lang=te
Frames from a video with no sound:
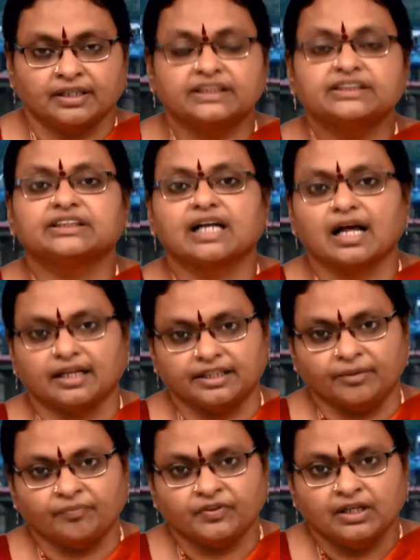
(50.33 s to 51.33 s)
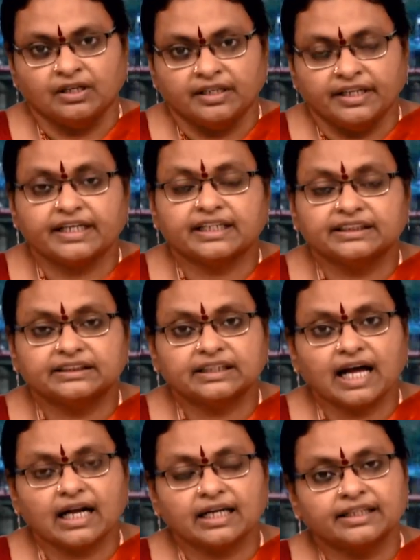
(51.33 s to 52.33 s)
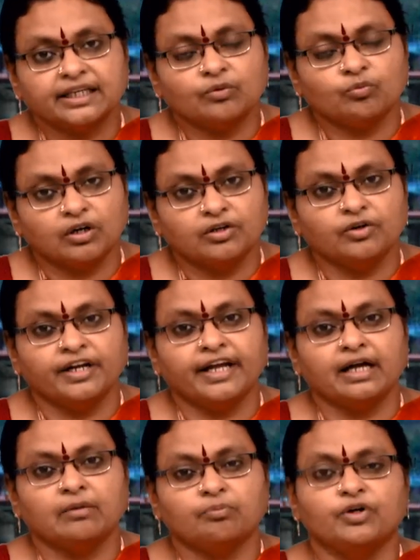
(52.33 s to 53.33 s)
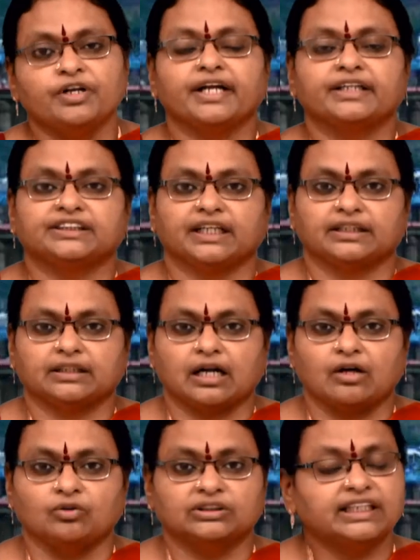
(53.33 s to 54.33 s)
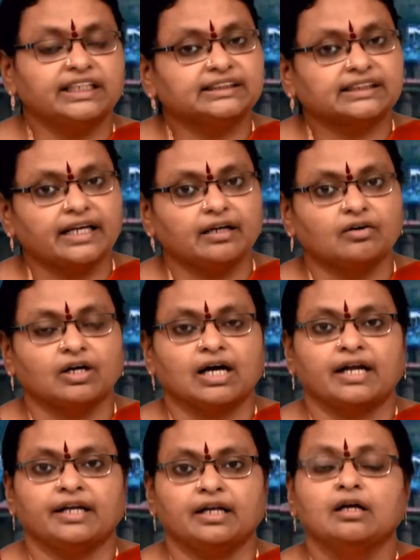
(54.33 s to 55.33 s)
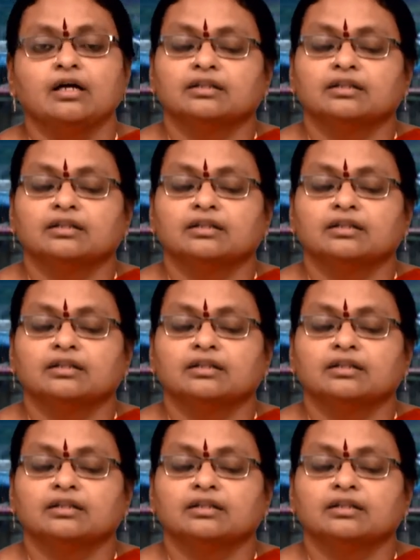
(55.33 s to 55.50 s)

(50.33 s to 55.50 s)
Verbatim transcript: కృష్ణానది ఈ కృష్ణానది ఒడ్డునే పుణ్యక్షేత్రాలు శ్రీశైలం కానీ